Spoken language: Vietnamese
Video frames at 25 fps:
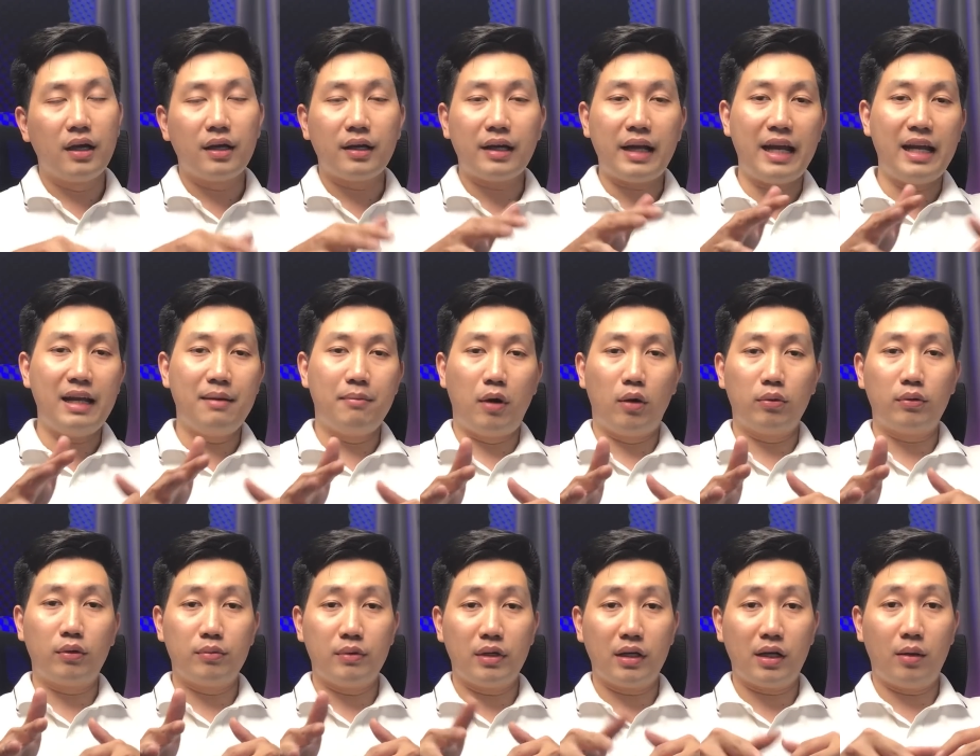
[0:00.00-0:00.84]
đây là một
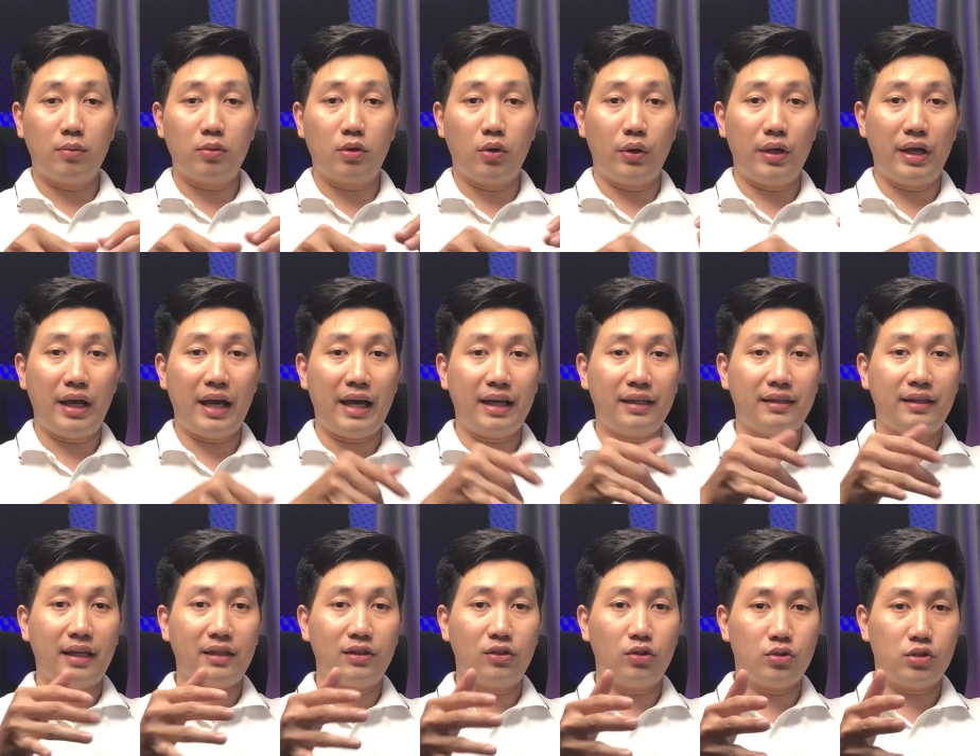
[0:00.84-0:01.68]
trong những công cụ AI
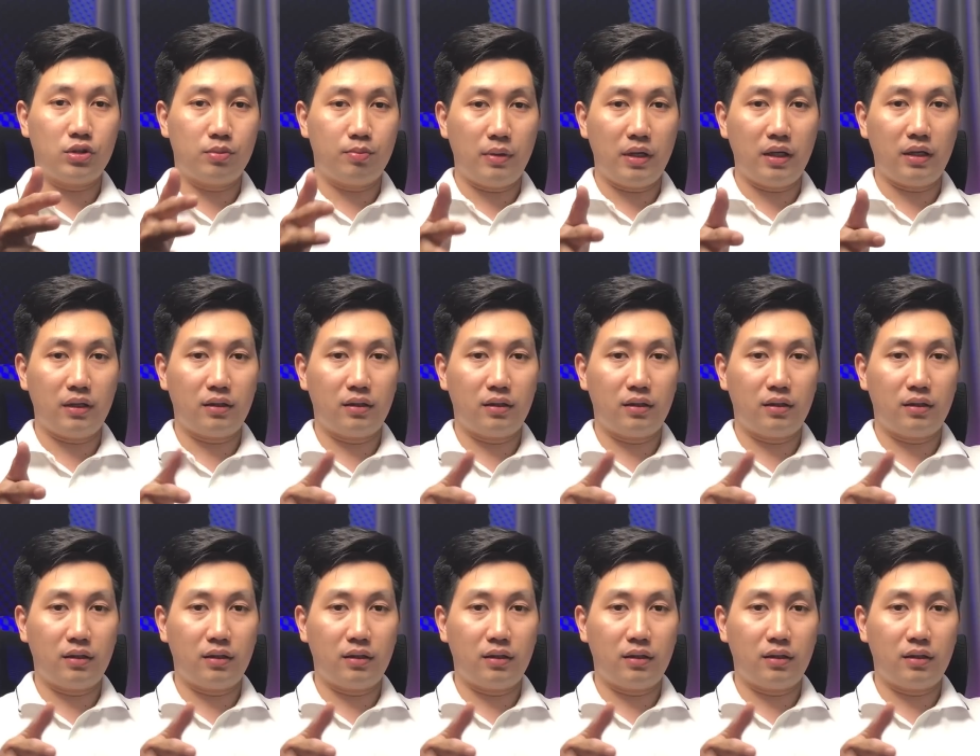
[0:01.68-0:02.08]
text to speech